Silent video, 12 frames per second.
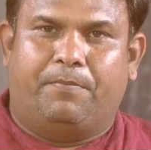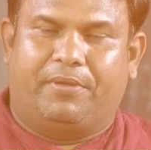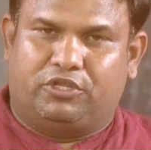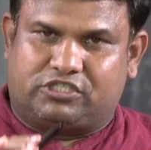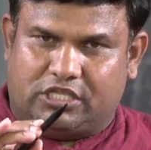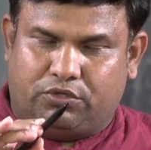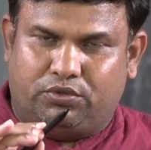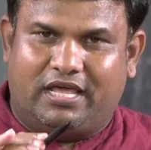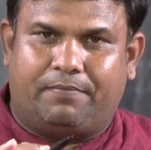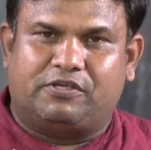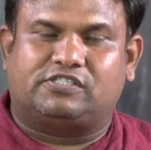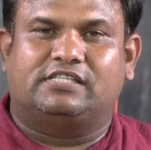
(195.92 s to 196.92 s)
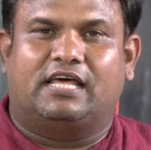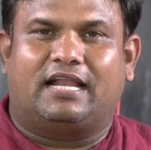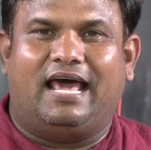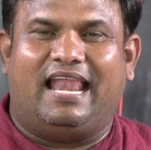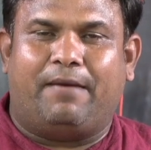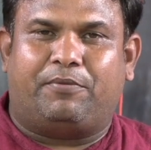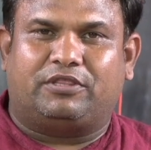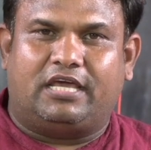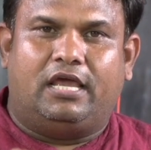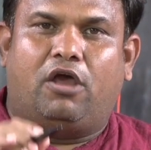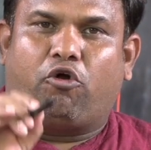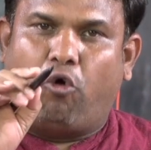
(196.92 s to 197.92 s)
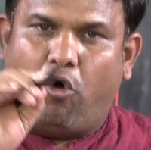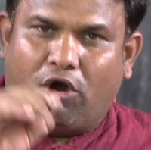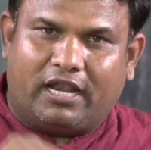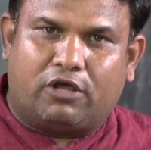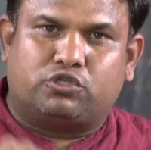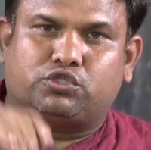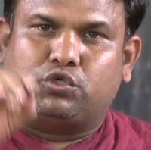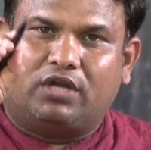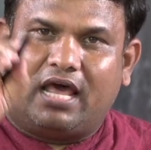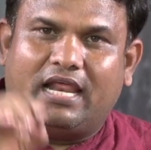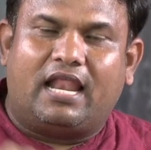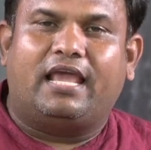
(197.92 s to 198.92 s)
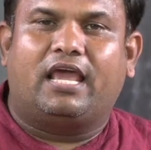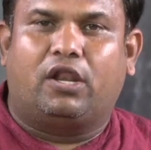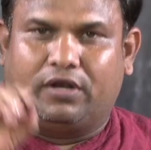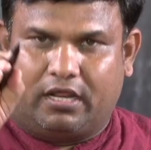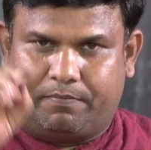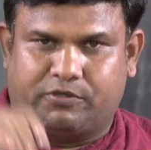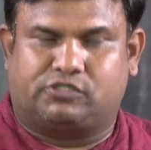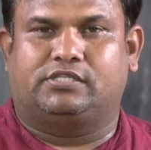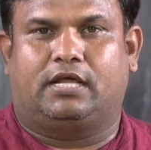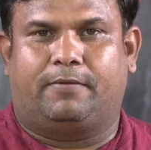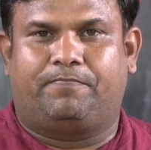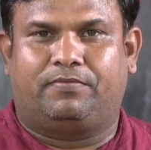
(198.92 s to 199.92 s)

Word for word: మీరు చదువు నేర్పిస్తున్నారా లేకపోతే గోడలకు సున్నాలు ఎలా వేయాలో నేర్పిస్తున్నారా